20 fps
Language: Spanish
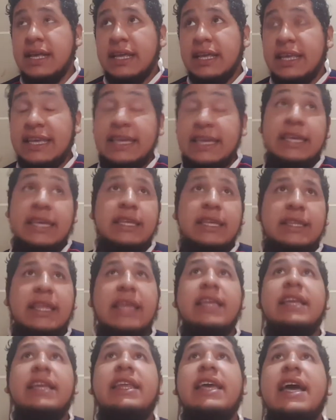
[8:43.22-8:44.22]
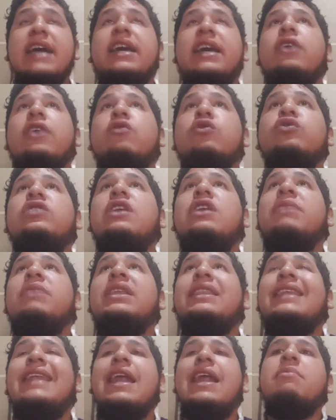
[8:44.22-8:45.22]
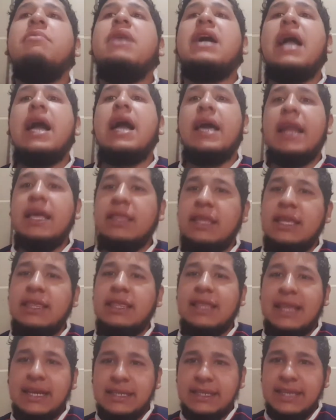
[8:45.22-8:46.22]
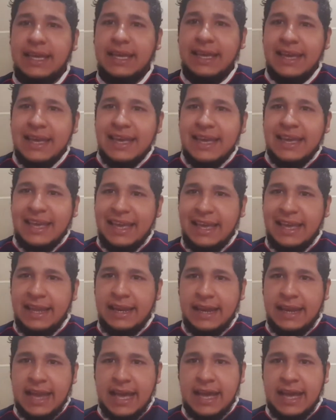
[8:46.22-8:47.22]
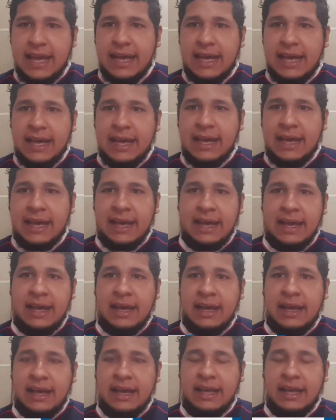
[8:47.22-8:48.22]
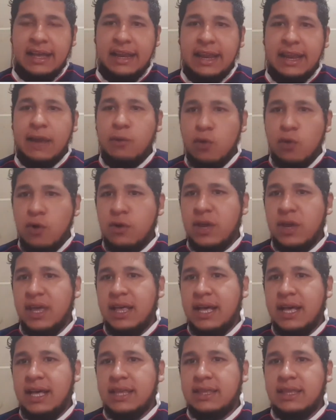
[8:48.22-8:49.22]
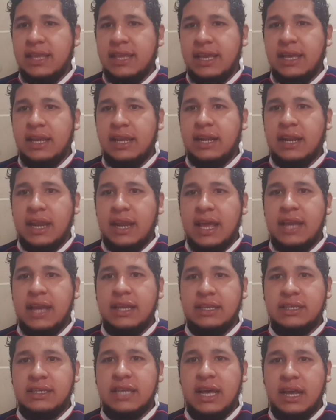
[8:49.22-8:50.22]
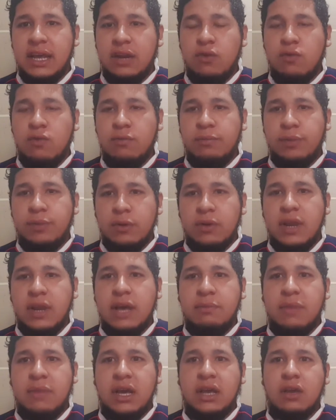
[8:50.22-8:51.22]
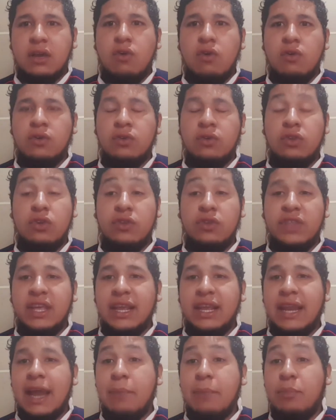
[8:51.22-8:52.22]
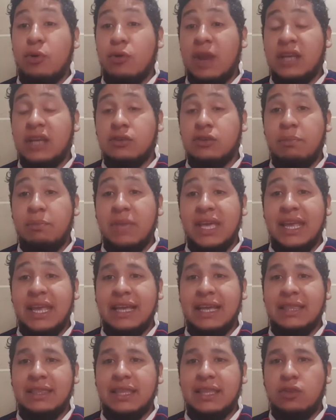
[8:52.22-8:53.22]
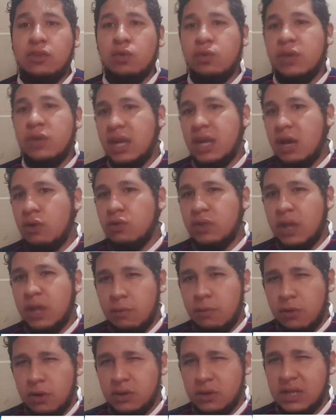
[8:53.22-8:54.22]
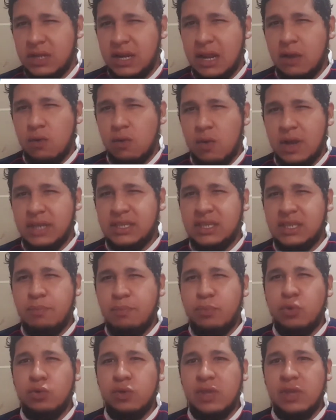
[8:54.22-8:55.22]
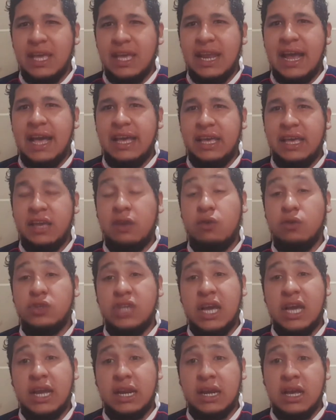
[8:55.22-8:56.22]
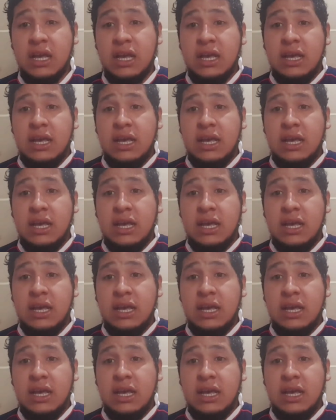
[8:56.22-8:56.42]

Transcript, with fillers: Y te diría que justamente la Maca grande nace en la, en la búsqueda de realizar un programa con, donde la población migrante tuviera una voz en la cual se pudiera escuchar.